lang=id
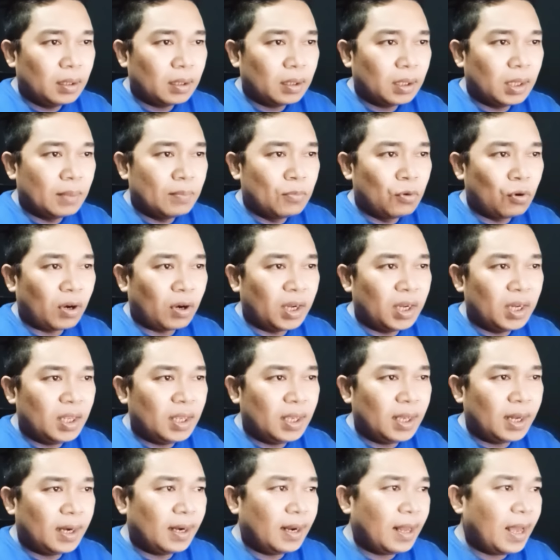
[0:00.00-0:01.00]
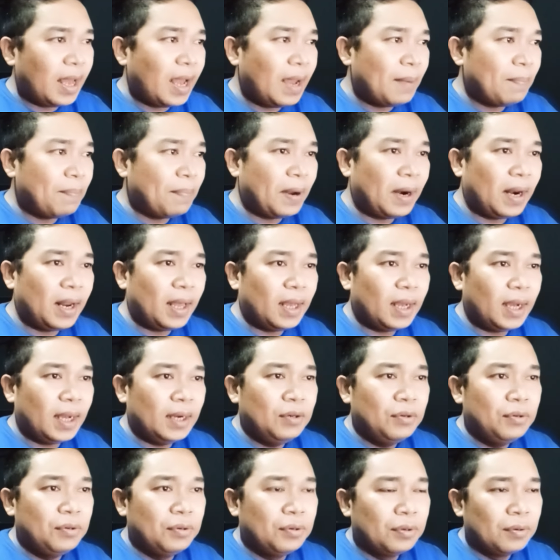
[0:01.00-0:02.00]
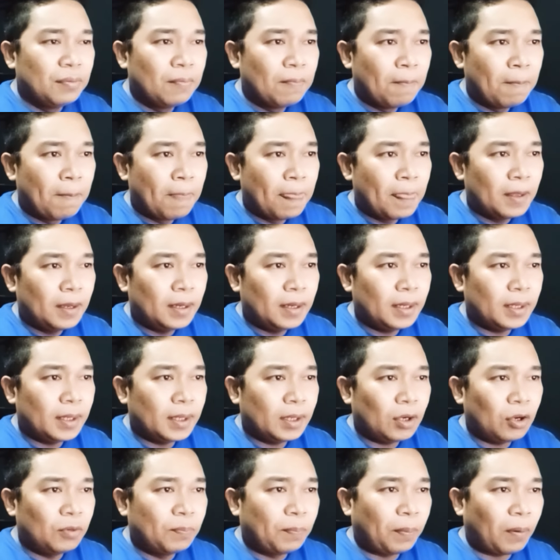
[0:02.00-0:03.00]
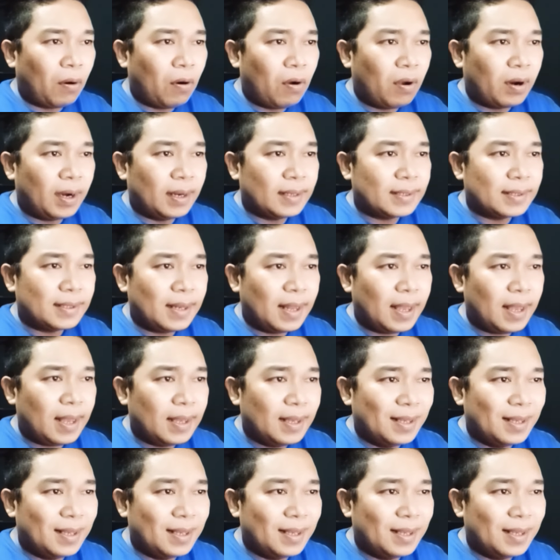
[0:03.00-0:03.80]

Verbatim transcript: kemurnian lah apalah aduh eh, on progress lah